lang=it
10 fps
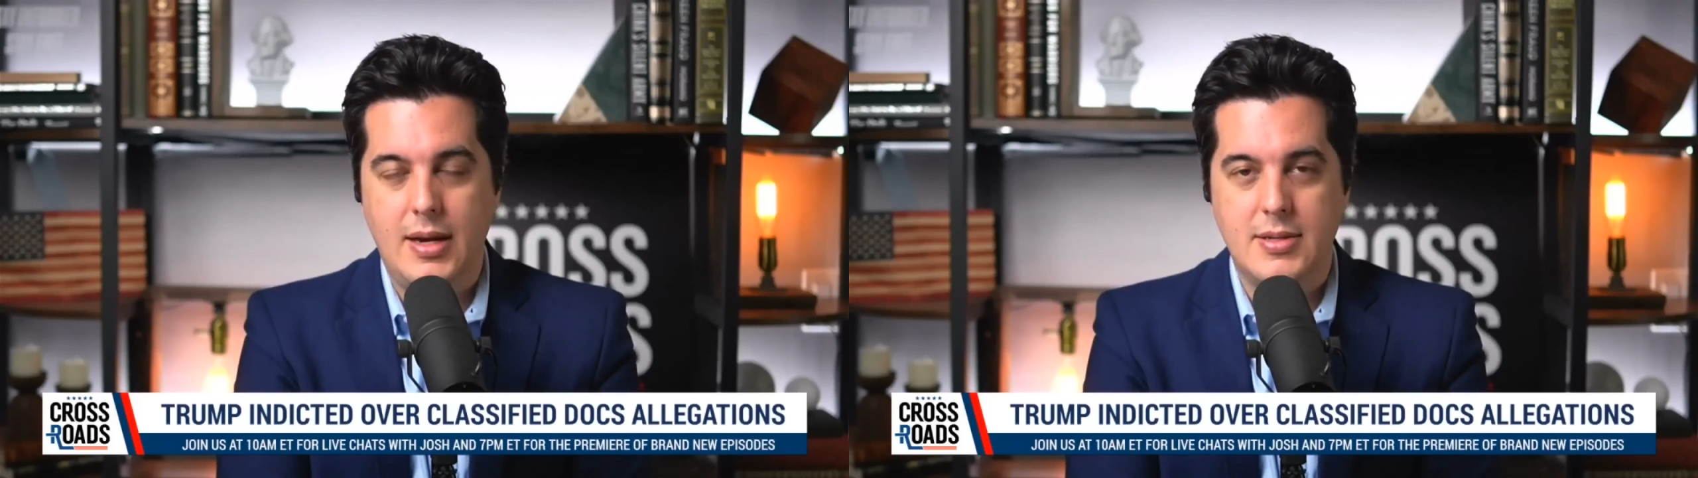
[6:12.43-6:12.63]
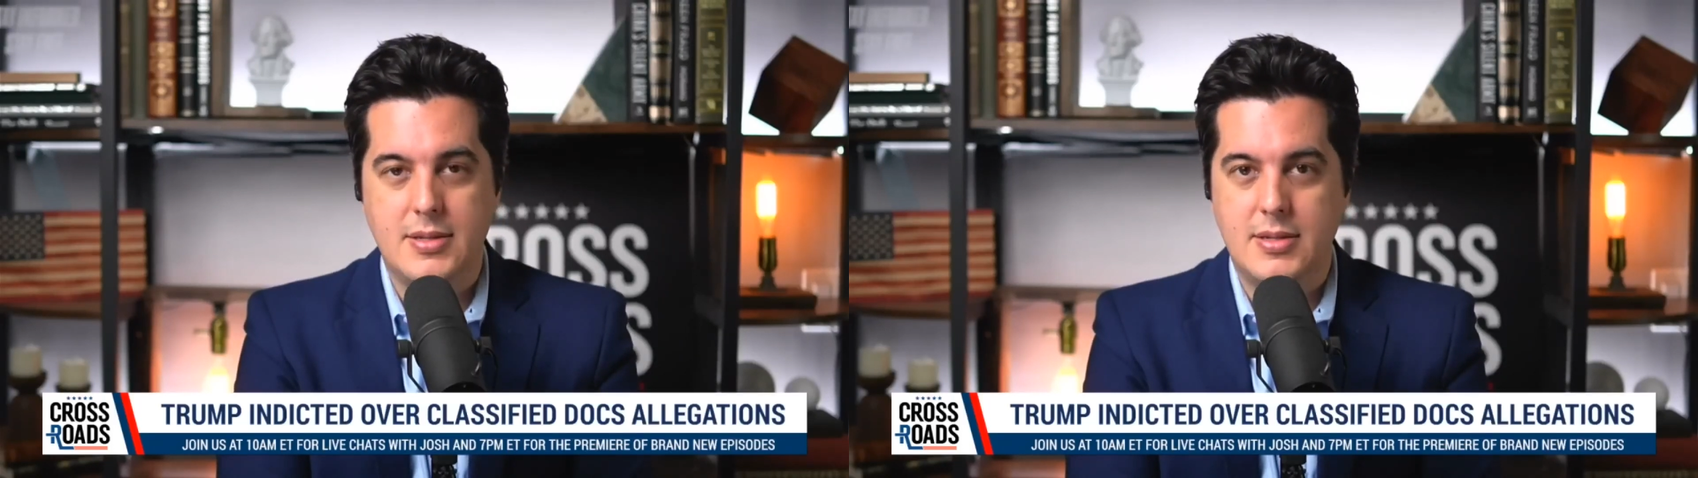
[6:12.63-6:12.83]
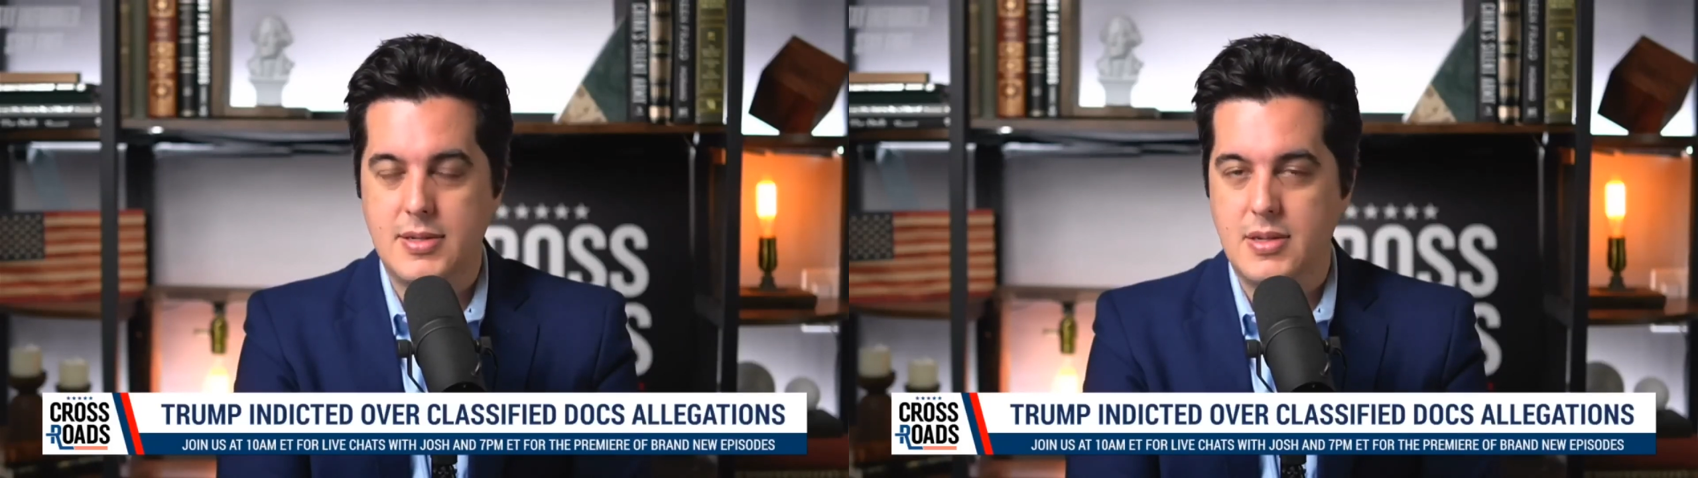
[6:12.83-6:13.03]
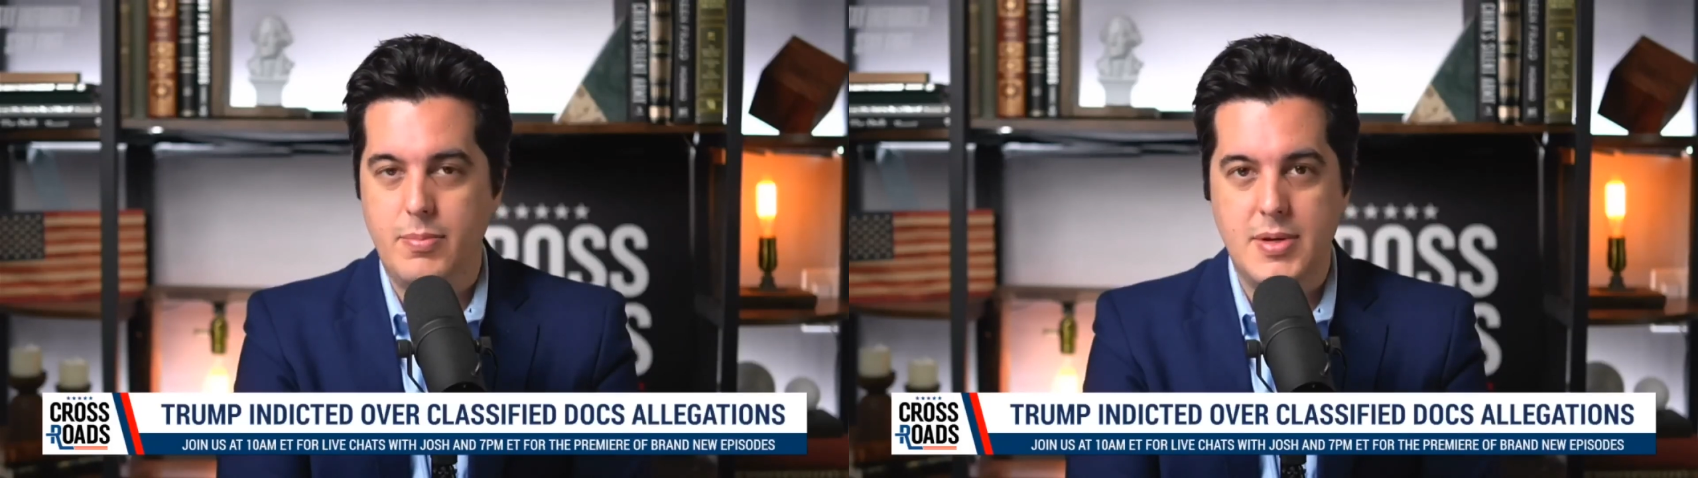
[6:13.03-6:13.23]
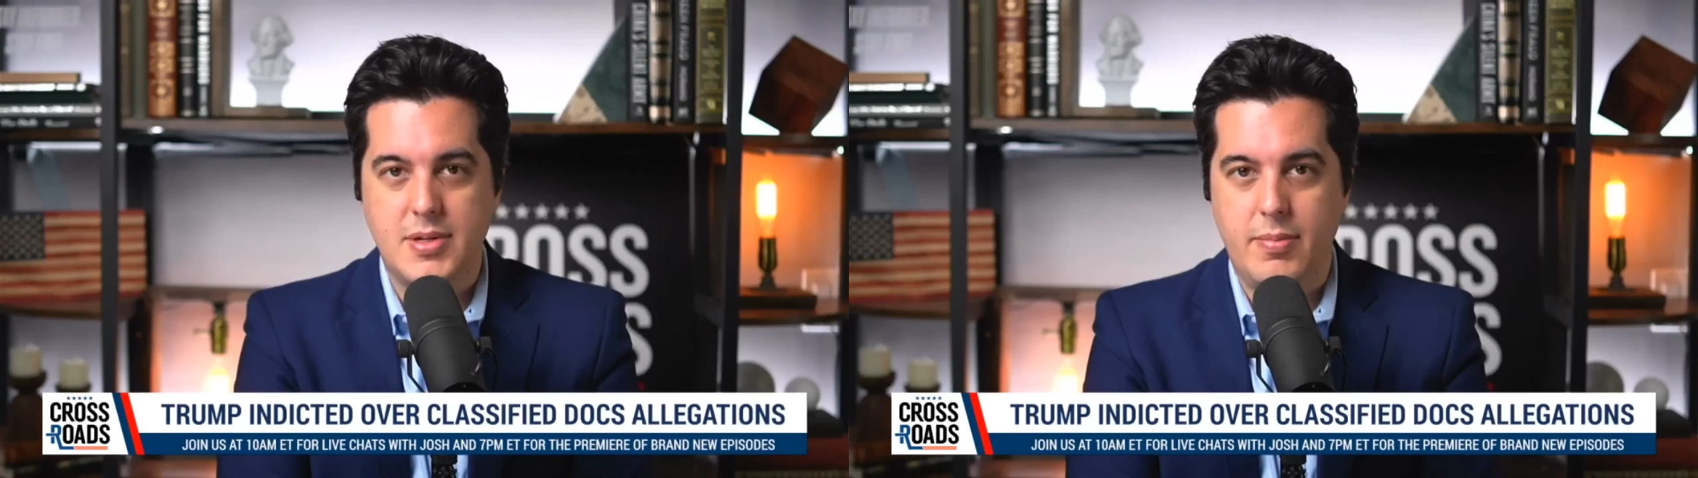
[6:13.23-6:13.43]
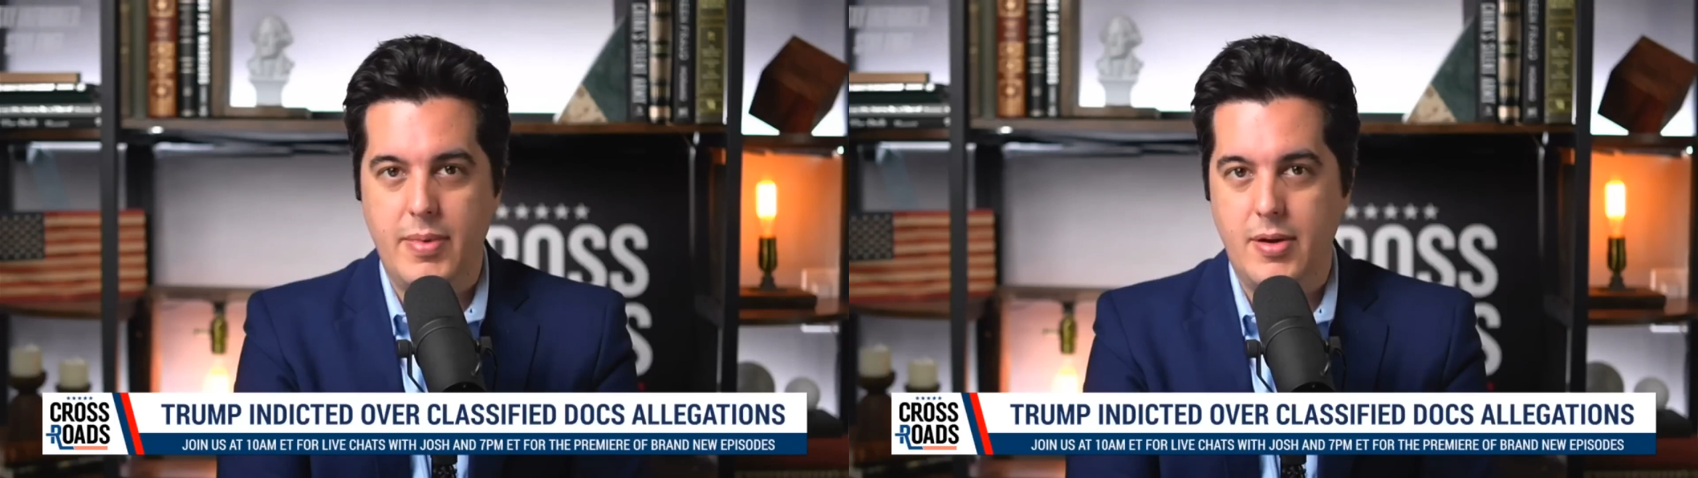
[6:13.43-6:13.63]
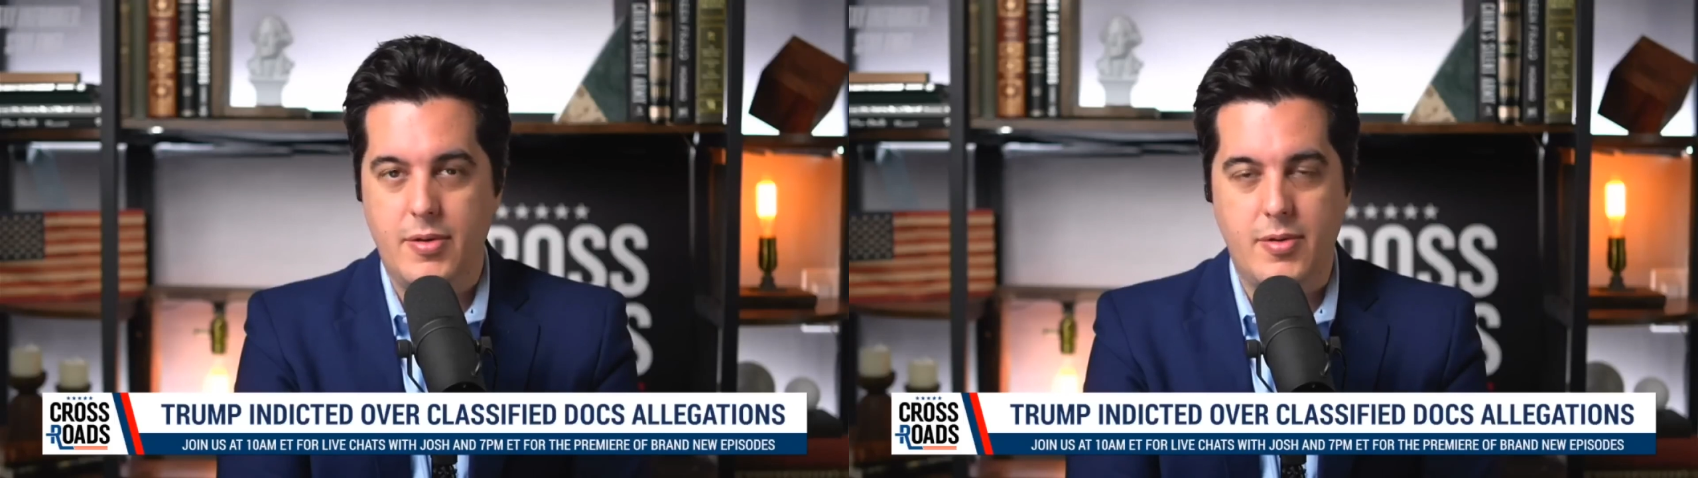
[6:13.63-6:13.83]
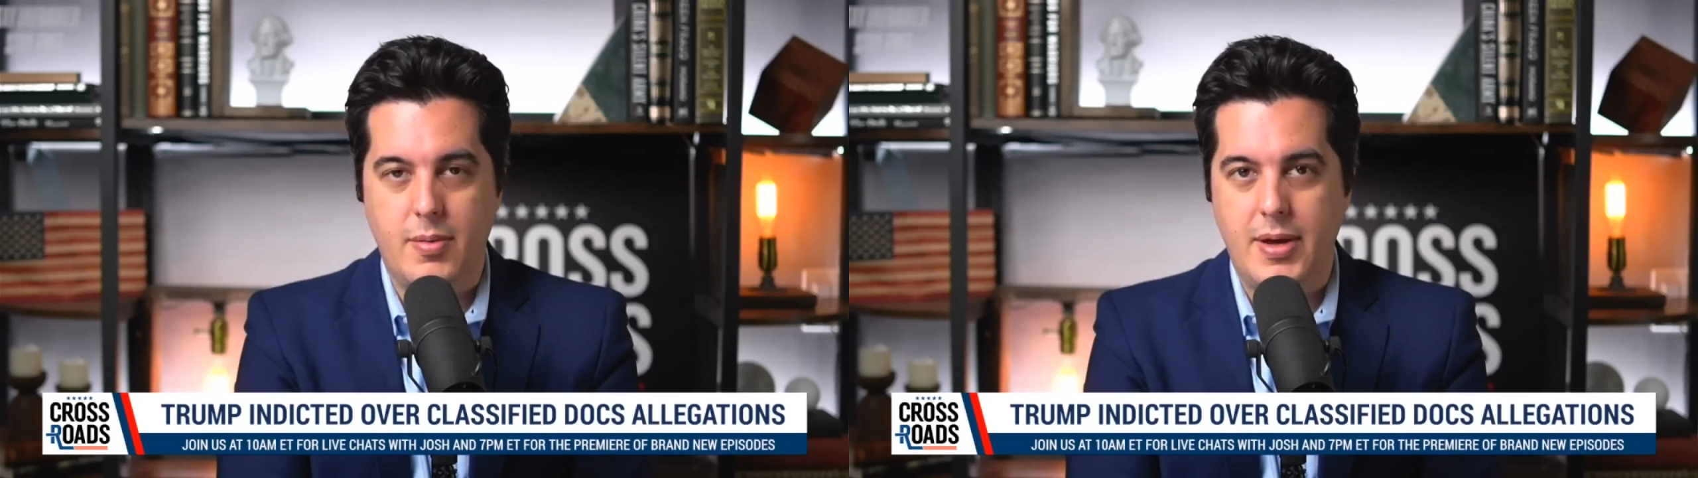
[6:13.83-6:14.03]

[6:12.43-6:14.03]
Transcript: solo pagare una multa.